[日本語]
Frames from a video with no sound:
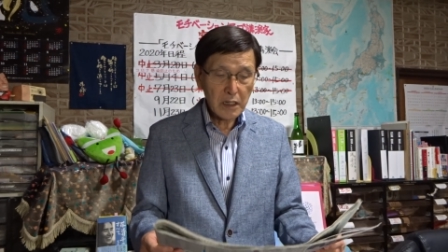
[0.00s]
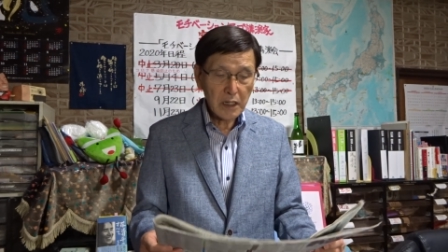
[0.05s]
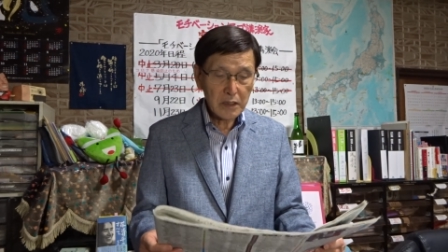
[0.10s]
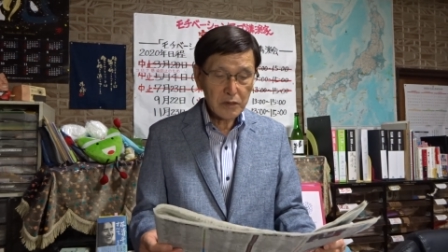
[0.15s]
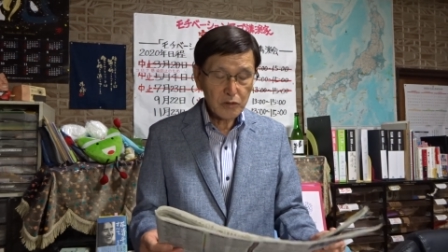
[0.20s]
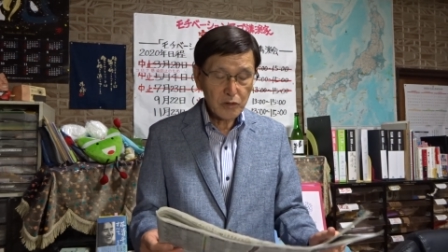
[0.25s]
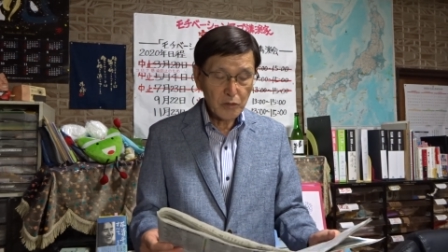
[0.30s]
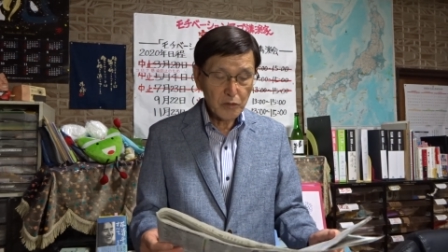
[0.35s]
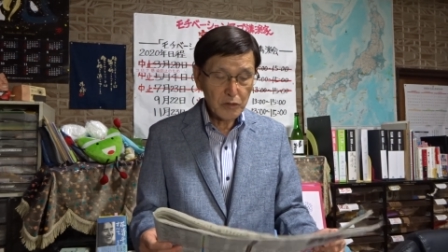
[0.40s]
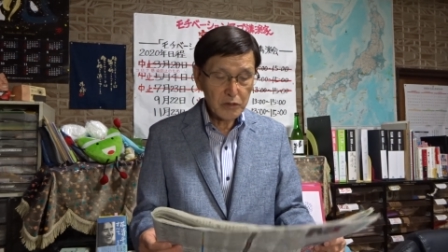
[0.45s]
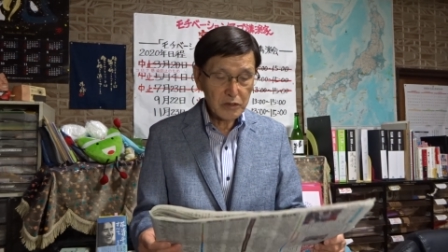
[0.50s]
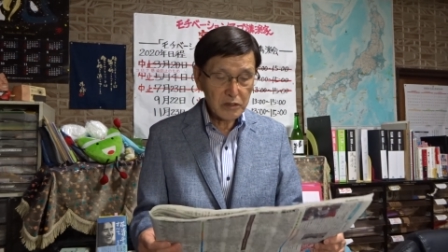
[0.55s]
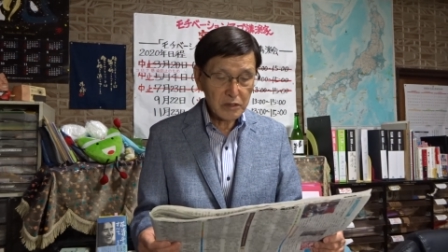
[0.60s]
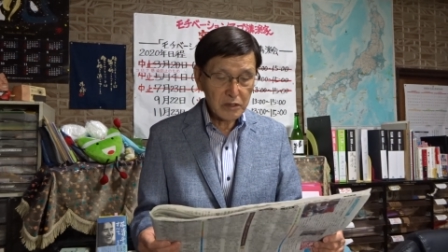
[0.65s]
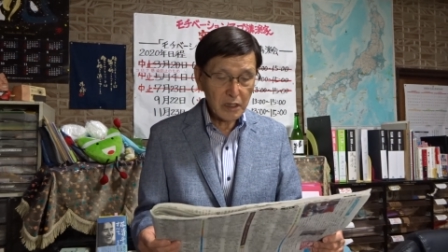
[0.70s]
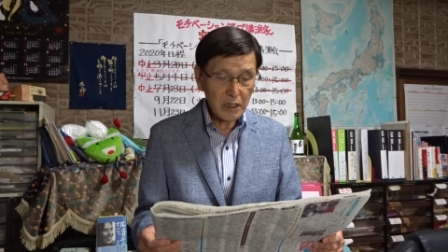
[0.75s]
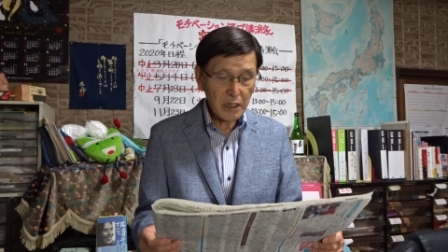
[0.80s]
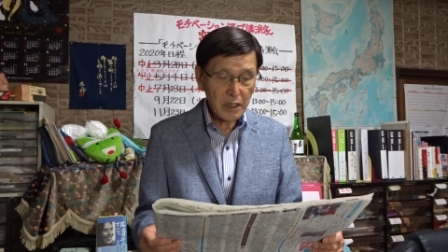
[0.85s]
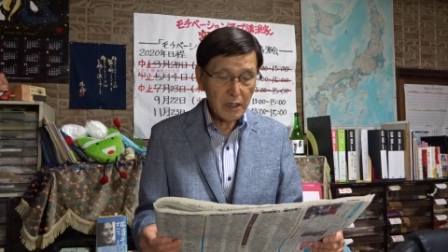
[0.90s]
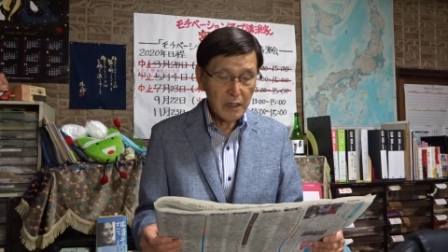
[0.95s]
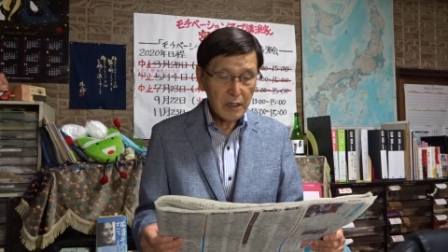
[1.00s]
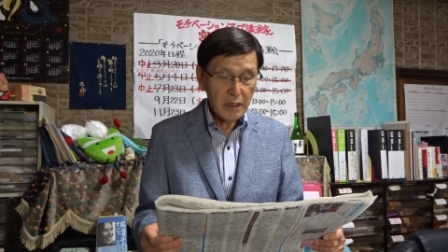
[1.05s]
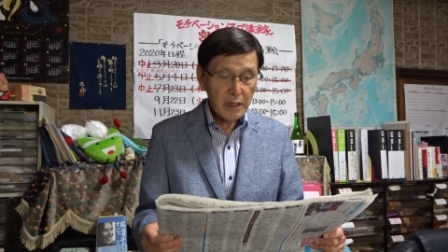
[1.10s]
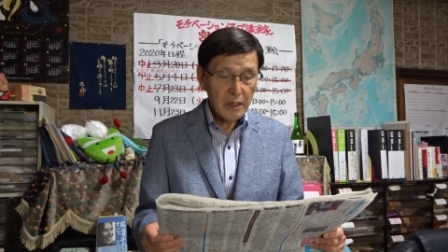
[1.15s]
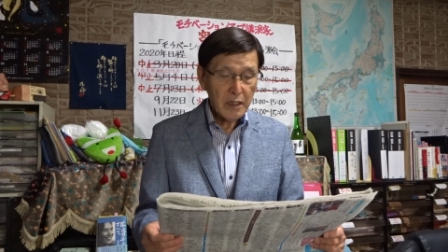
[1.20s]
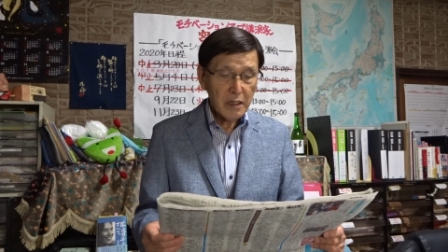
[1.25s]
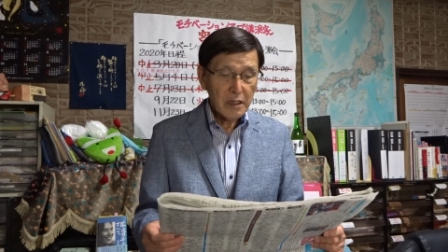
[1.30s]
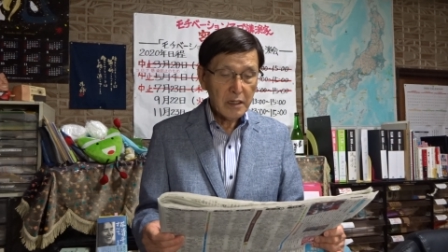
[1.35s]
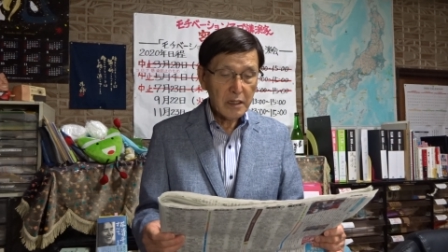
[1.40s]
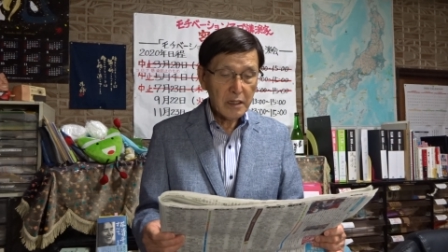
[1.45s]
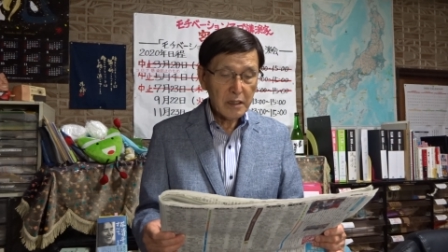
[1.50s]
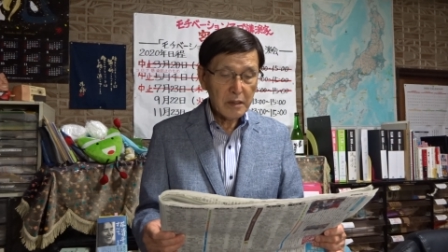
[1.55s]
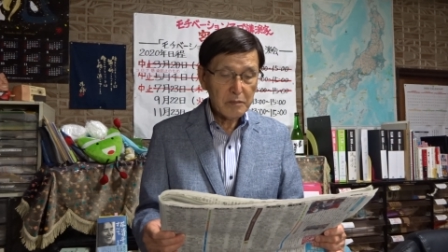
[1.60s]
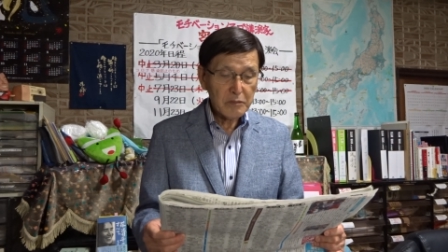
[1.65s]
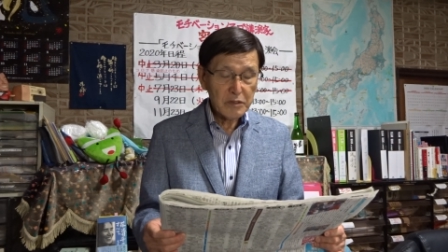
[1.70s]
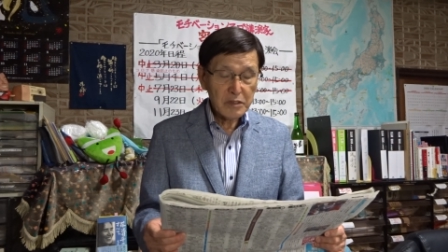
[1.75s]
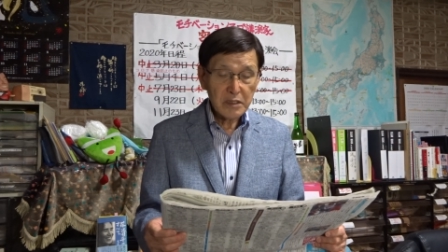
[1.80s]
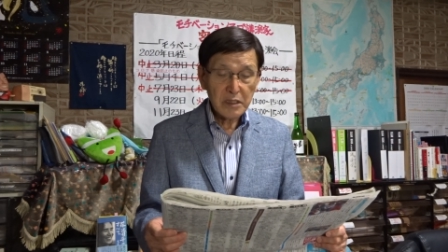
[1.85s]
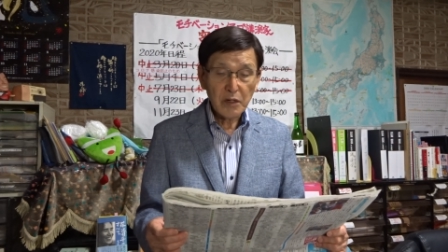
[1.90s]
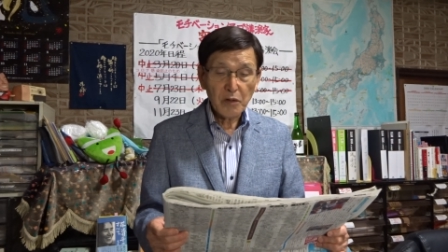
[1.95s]
なと思って、えー、
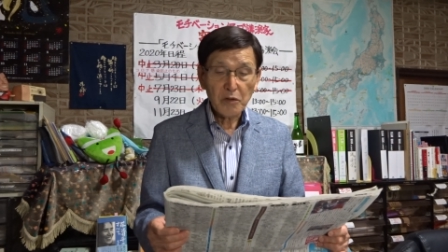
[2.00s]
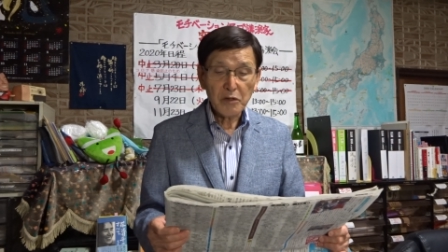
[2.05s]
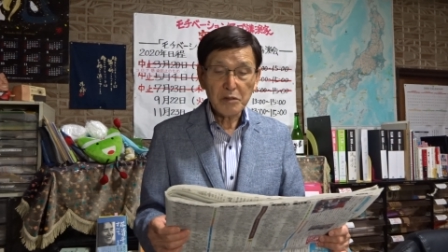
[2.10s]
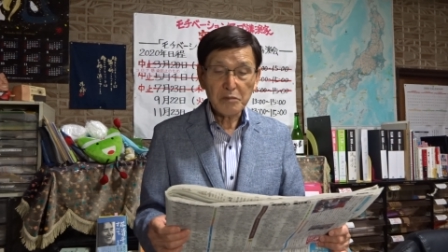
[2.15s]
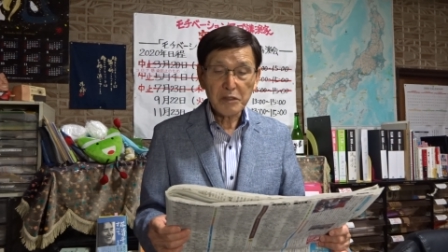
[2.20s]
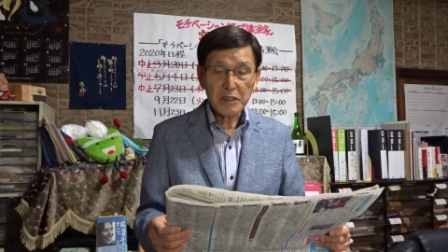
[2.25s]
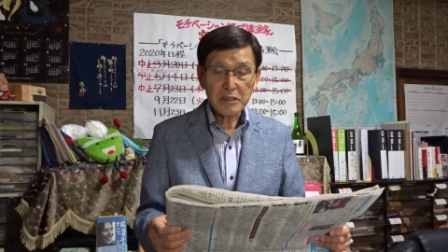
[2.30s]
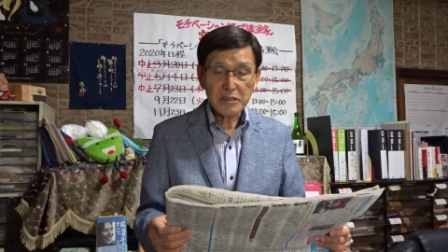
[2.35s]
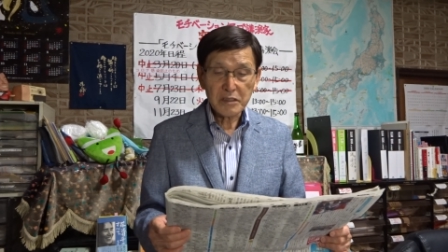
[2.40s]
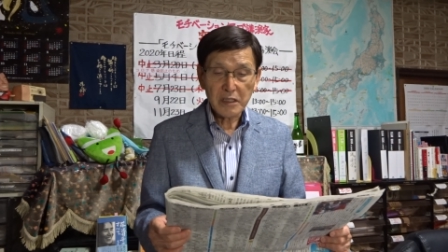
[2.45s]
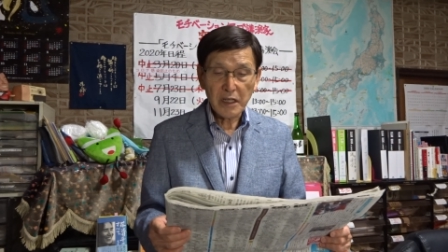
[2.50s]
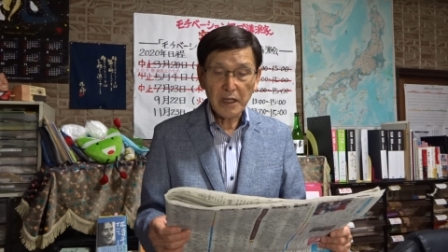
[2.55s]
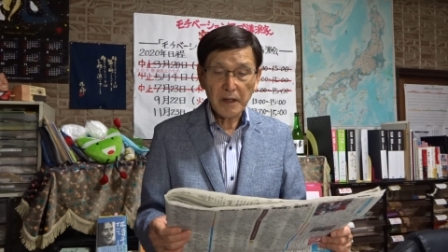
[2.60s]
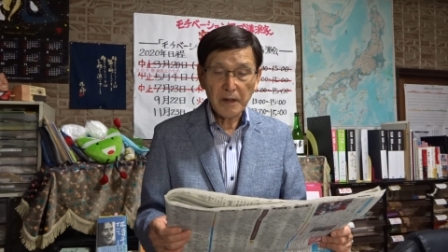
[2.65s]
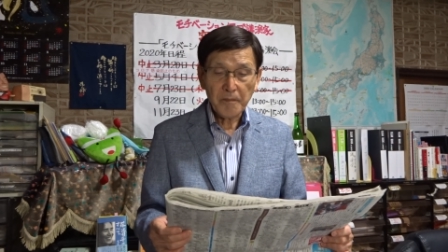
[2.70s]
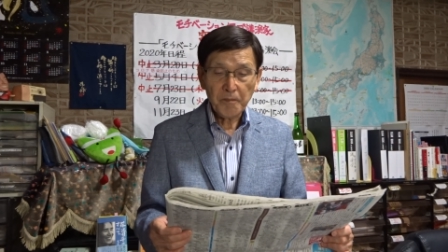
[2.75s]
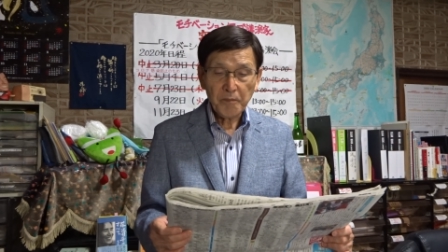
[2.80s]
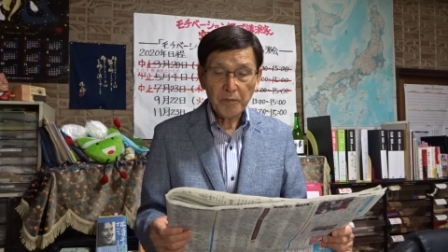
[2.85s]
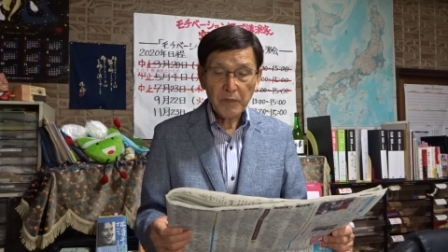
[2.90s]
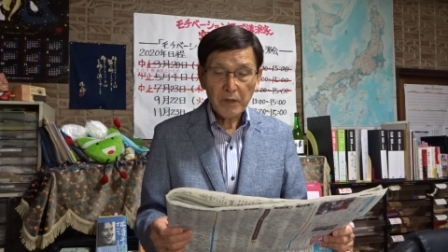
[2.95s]
見ておりますね。